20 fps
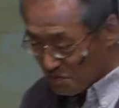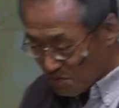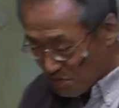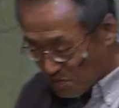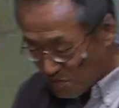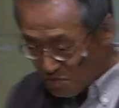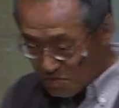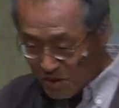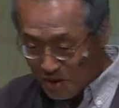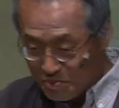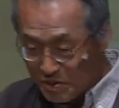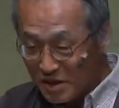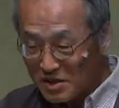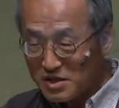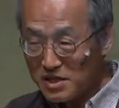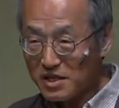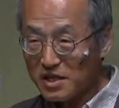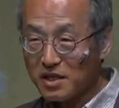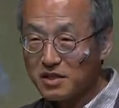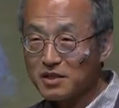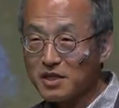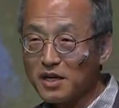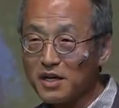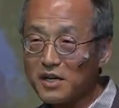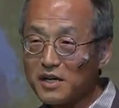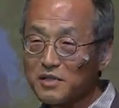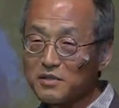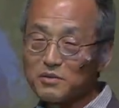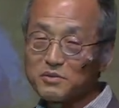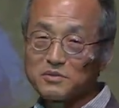몇 페이지
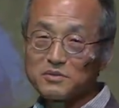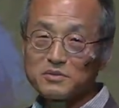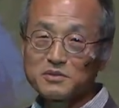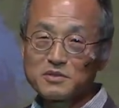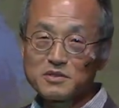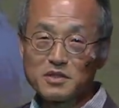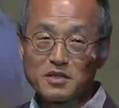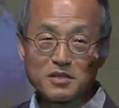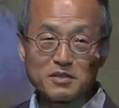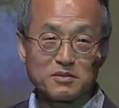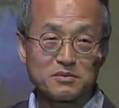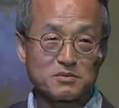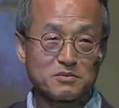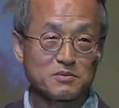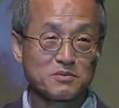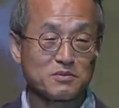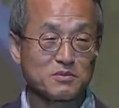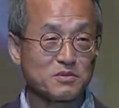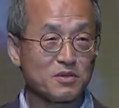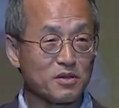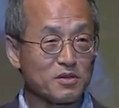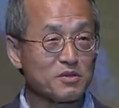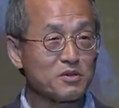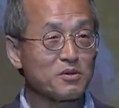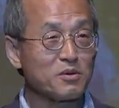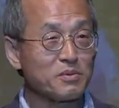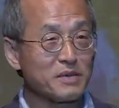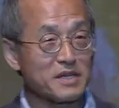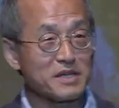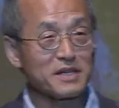읽다가 그냥 야 이거
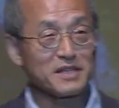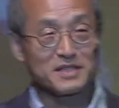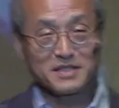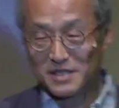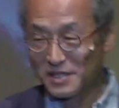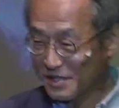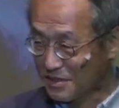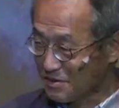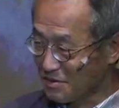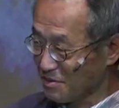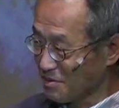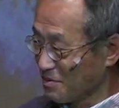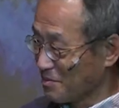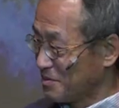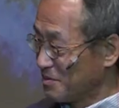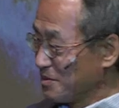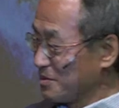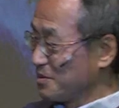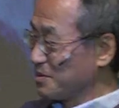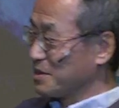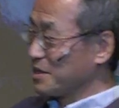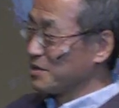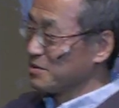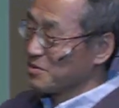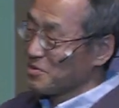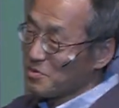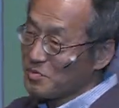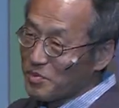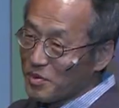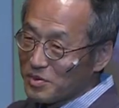봐라 그래갖고 거기다
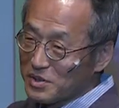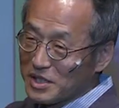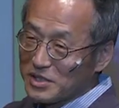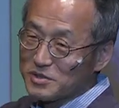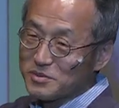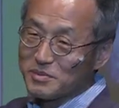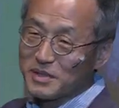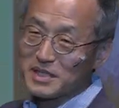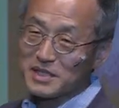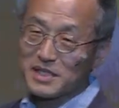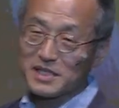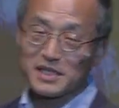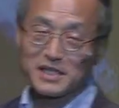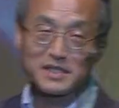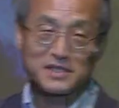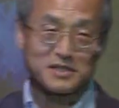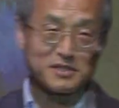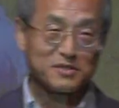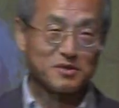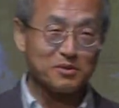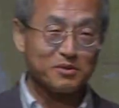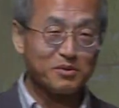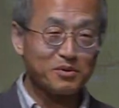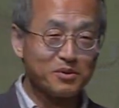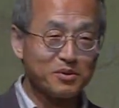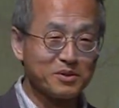좀 복사 좀 해달라 그래서 호,